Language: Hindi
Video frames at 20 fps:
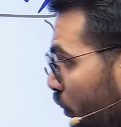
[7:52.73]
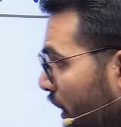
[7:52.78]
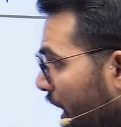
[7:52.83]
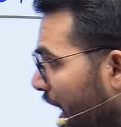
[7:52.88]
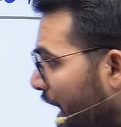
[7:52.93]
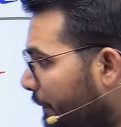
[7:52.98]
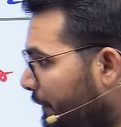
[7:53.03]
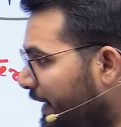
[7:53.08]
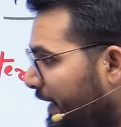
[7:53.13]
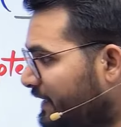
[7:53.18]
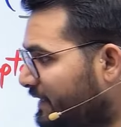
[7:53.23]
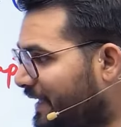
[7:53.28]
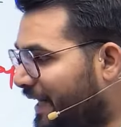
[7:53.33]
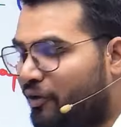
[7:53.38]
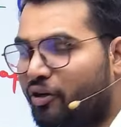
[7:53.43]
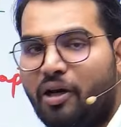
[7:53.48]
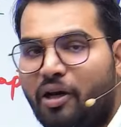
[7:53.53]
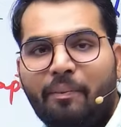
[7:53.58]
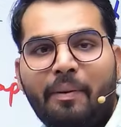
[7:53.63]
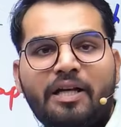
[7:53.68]
आपके इस
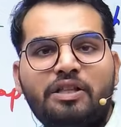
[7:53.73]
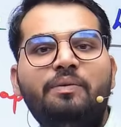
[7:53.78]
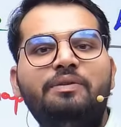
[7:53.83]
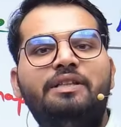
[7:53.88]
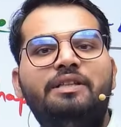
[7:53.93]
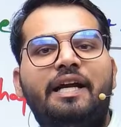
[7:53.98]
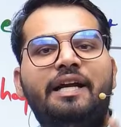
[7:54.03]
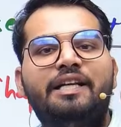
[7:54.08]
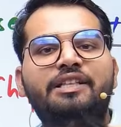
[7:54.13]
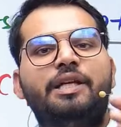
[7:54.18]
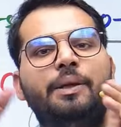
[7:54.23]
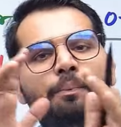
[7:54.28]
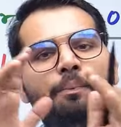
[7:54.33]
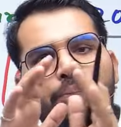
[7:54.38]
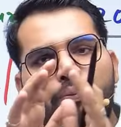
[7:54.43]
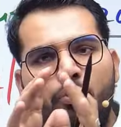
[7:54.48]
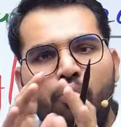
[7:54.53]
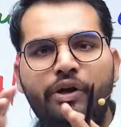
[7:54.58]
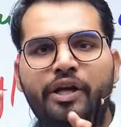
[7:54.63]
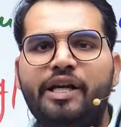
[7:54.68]
रेगुलर बैच में जेंटिस की
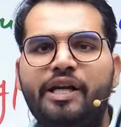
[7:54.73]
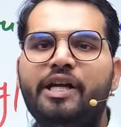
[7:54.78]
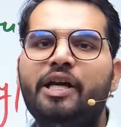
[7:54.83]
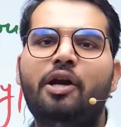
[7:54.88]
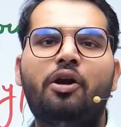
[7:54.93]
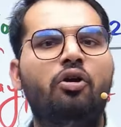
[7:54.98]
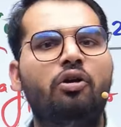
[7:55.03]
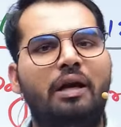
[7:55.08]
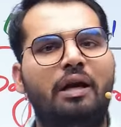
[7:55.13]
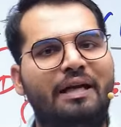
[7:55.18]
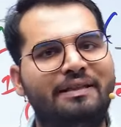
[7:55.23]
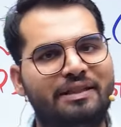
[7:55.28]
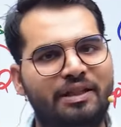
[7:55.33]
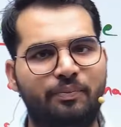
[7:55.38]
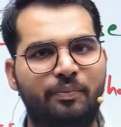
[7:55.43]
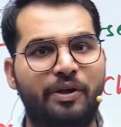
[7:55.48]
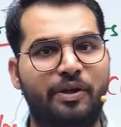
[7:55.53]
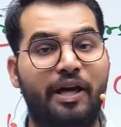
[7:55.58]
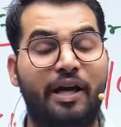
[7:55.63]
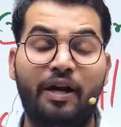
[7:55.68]
पूरी ईयर लॉन्ग क्लासेस
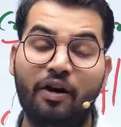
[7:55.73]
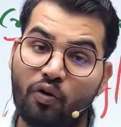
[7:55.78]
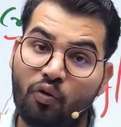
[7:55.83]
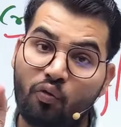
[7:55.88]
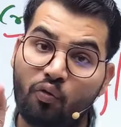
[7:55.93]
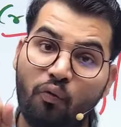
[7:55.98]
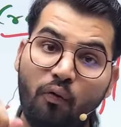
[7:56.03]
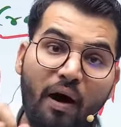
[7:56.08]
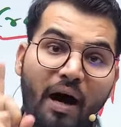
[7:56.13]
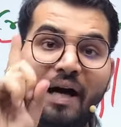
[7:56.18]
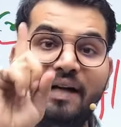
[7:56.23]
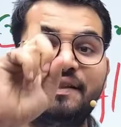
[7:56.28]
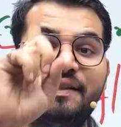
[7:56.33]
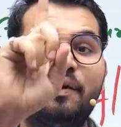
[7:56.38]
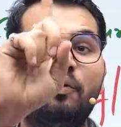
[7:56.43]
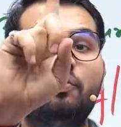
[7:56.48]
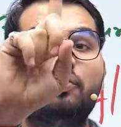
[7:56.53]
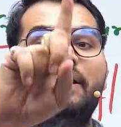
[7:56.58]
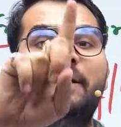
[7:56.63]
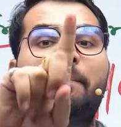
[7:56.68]
भी है वहां से
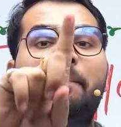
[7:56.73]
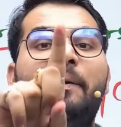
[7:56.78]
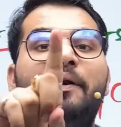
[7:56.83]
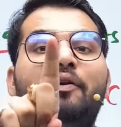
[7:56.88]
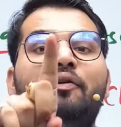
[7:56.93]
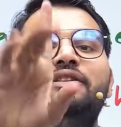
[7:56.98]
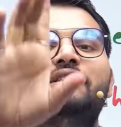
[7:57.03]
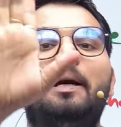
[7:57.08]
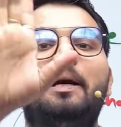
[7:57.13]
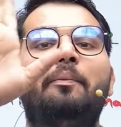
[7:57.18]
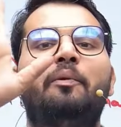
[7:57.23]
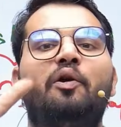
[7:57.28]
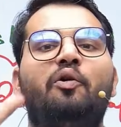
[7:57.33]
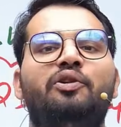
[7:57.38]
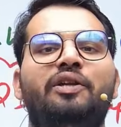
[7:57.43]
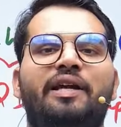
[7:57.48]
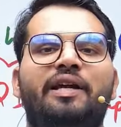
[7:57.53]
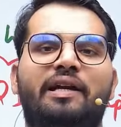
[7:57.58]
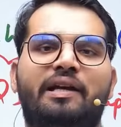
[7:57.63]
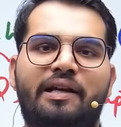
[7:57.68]
उस एक पर्टिकुलर चैप्टर को
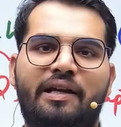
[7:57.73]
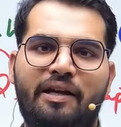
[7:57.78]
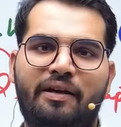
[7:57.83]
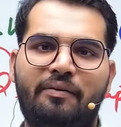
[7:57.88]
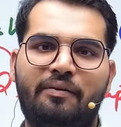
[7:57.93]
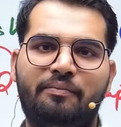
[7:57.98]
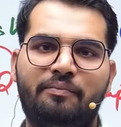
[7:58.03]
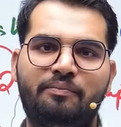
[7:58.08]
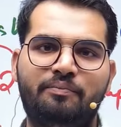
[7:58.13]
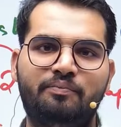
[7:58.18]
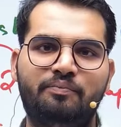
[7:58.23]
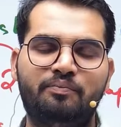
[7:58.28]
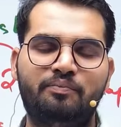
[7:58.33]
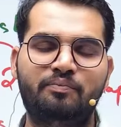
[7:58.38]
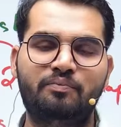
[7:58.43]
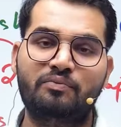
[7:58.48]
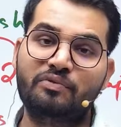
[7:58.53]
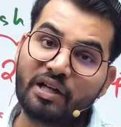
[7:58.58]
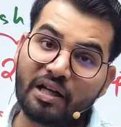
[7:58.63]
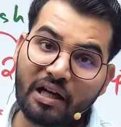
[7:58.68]
देख लिया
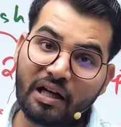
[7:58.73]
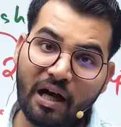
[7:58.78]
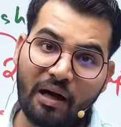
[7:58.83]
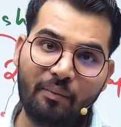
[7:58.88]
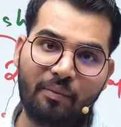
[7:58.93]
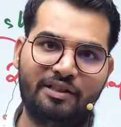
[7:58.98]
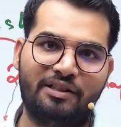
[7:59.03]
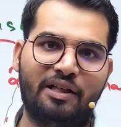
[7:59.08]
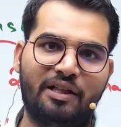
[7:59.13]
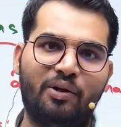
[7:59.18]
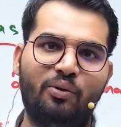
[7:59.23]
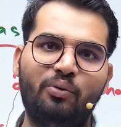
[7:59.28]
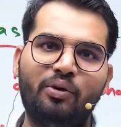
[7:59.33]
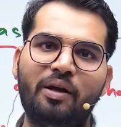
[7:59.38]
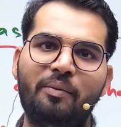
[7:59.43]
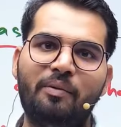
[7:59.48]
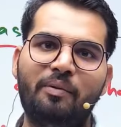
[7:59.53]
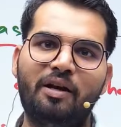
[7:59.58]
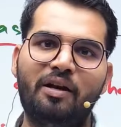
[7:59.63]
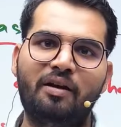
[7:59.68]
काम आसान हो गया
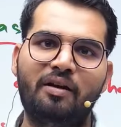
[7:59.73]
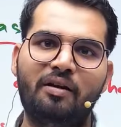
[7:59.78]
हमारा